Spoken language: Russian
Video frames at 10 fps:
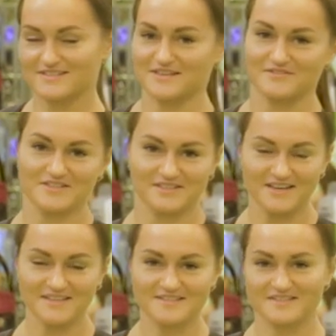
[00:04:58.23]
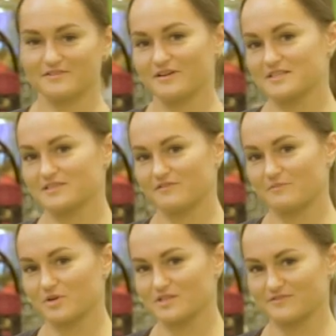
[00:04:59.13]
ставьте лайки, задавайте свои
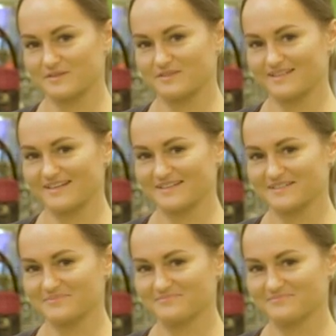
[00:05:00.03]
вопросы в комментариях.